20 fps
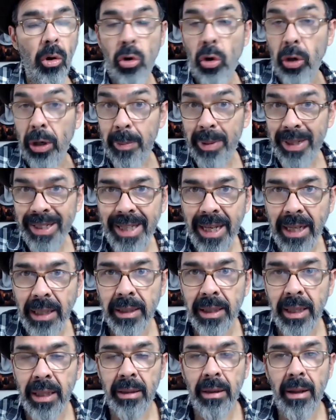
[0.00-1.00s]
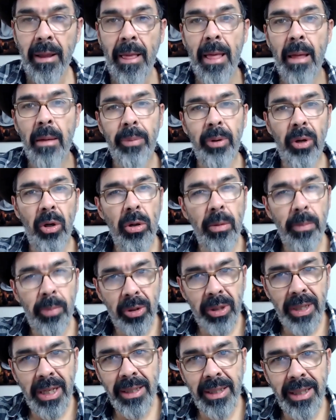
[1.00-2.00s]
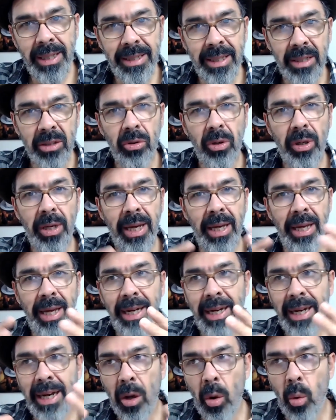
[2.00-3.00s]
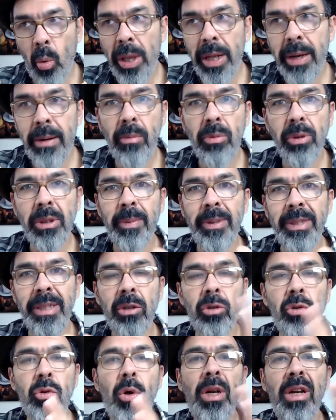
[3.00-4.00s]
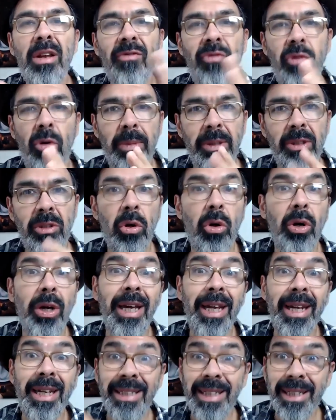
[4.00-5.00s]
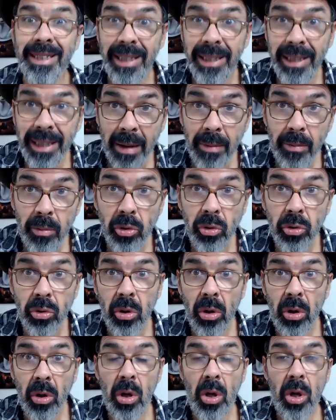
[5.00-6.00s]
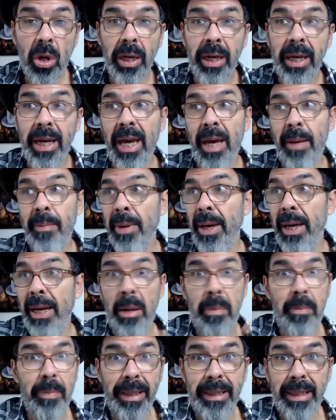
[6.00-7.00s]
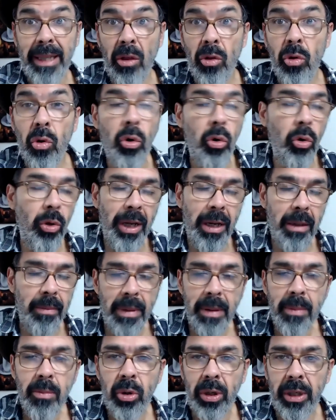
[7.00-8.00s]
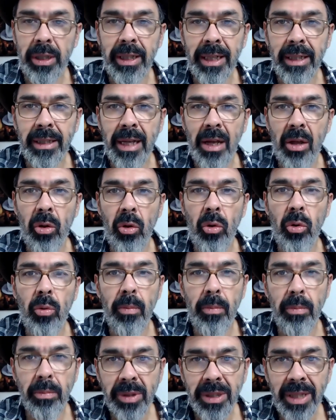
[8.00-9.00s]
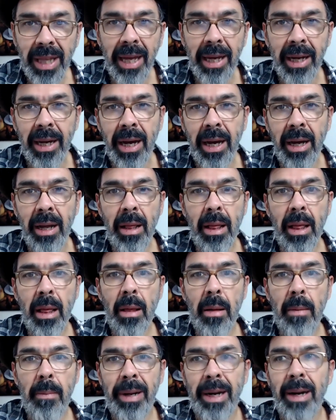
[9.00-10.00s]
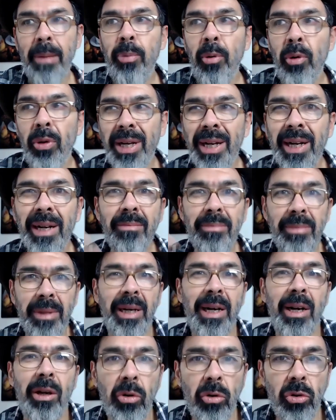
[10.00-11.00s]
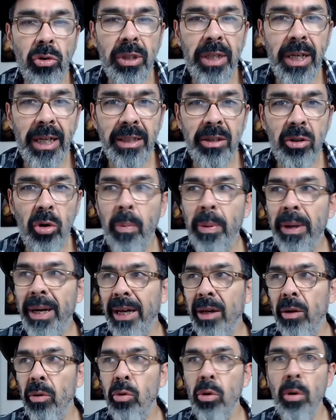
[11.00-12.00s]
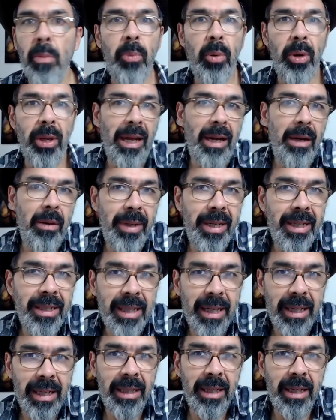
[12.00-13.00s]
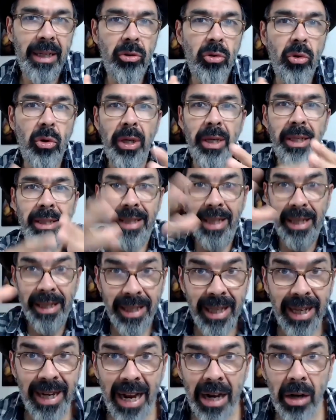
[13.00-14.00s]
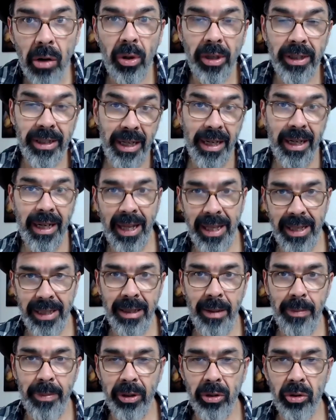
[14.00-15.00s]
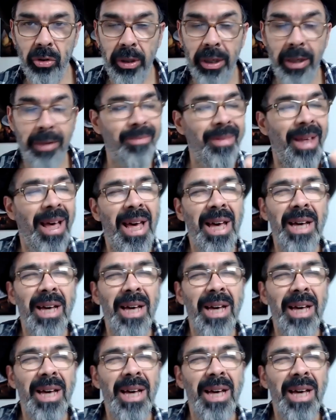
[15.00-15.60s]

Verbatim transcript: O lo representan. Pero lo importante es eso, que en el encuadre vamos a meter toda la información que necesitamos que el espectador o que el mismo retratado tenga para poder reconocerse o para que uno pueda, al ver ese retrato, entender algo acerca de esa persona.